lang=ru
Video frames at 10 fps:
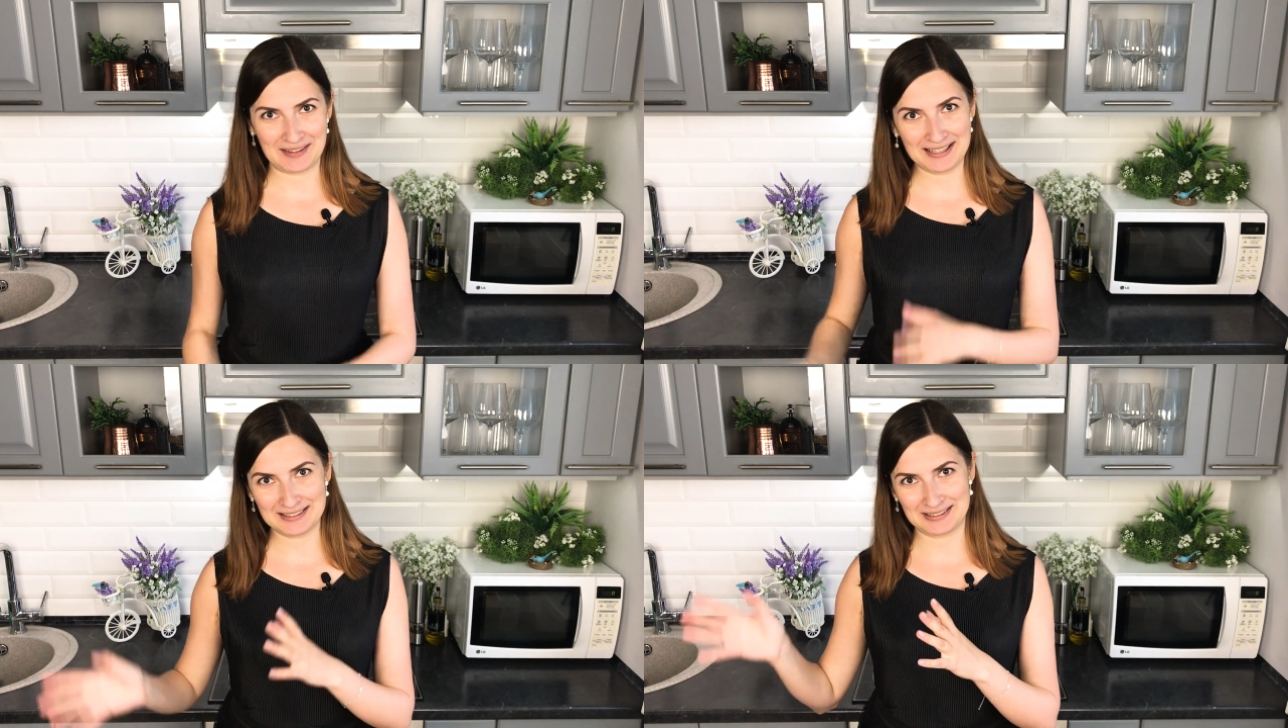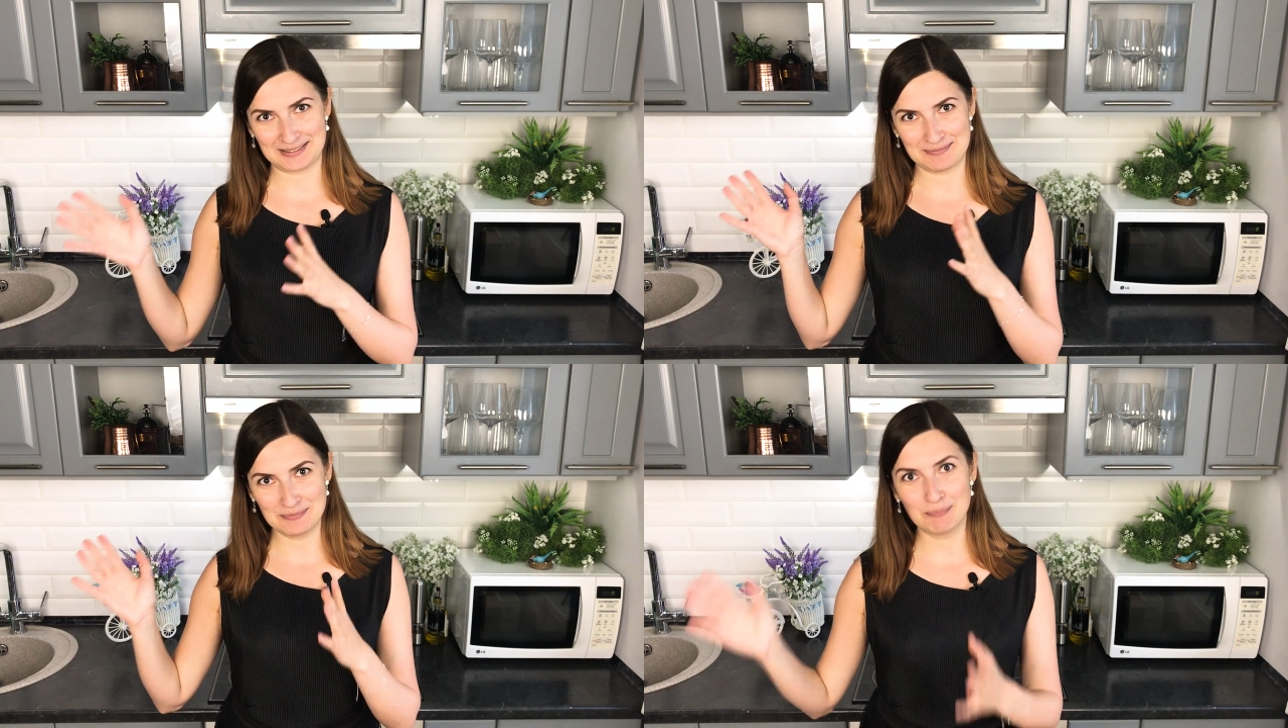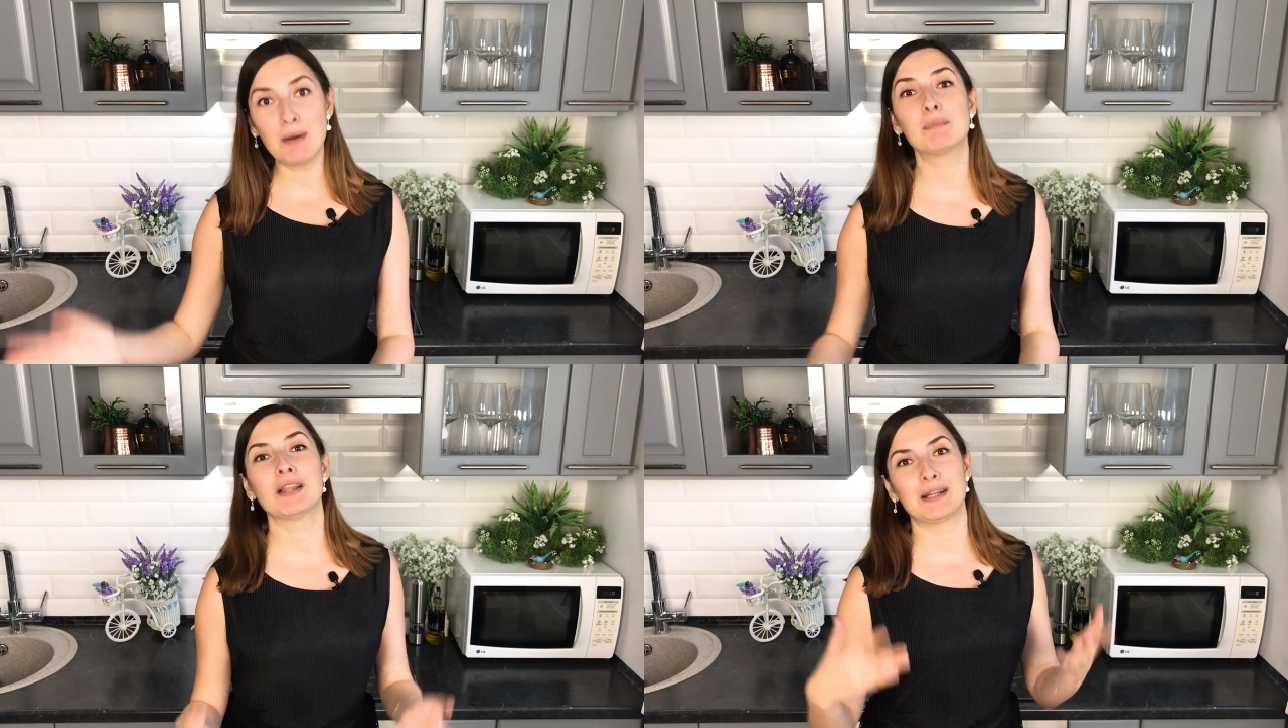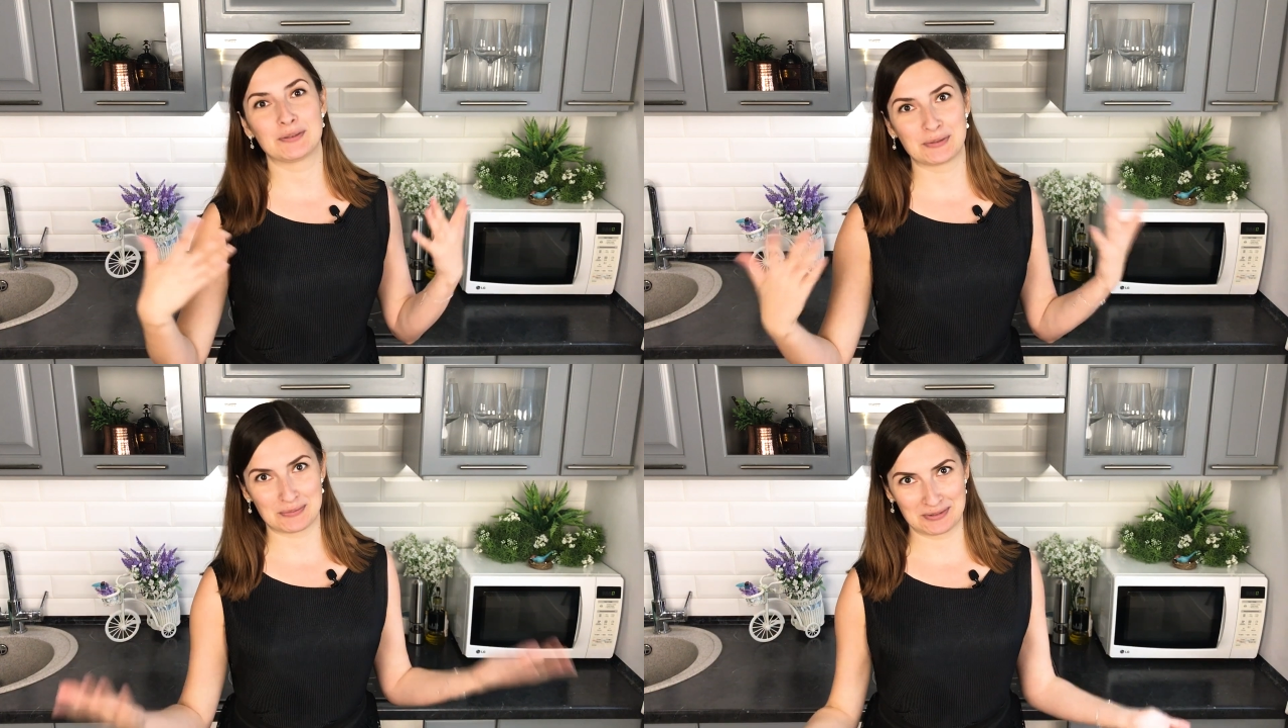Это так по
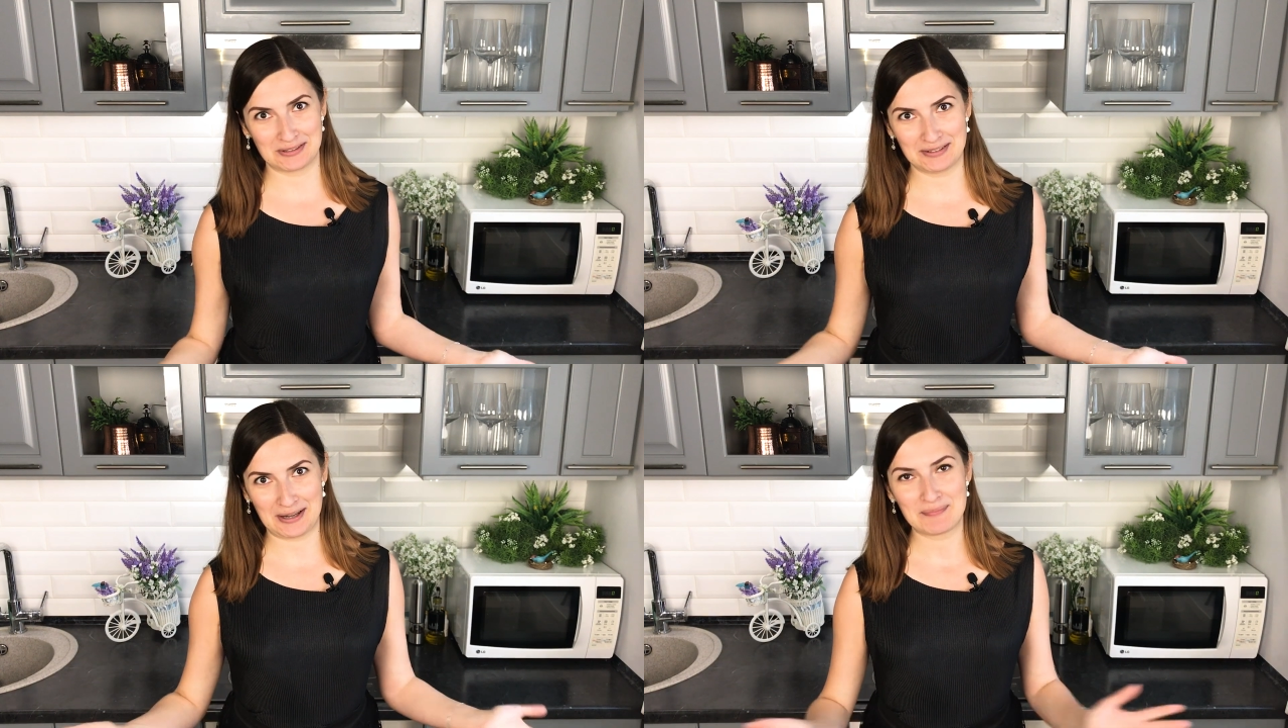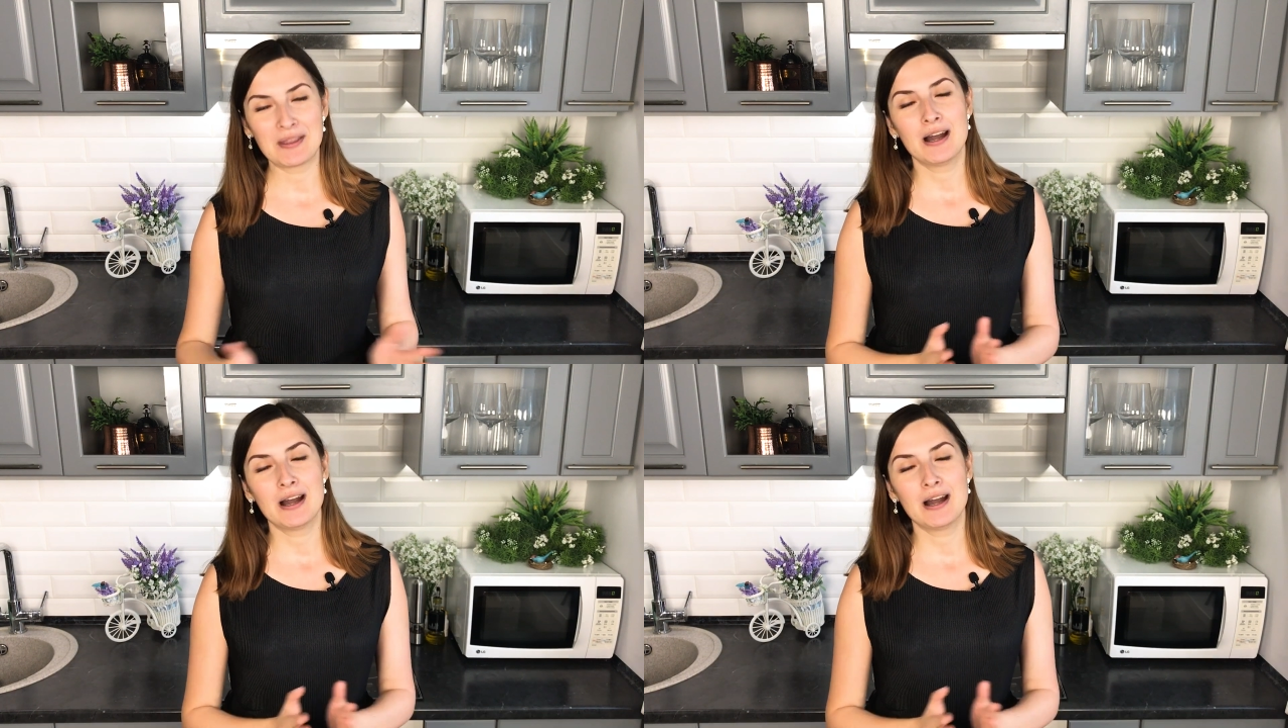блату, грубо говоря.